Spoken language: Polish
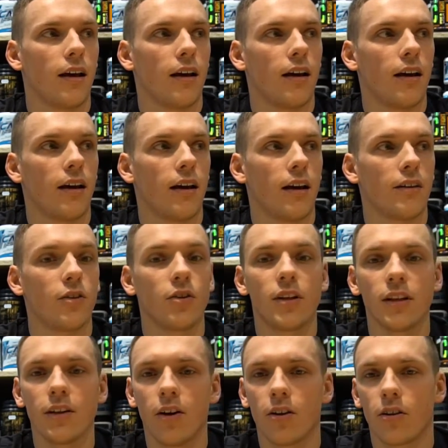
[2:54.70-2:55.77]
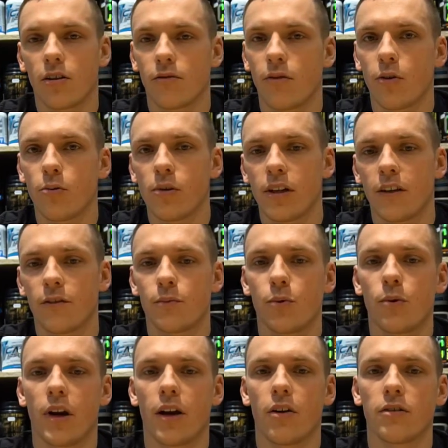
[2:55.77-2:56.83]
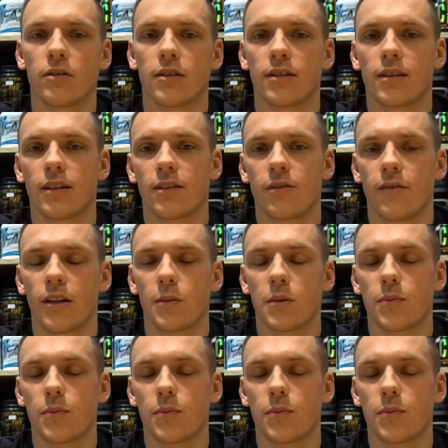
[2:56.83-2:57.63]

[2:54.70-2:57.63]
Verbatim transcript: E, no i ten kolor, w ogóle nie współgrający z testowanym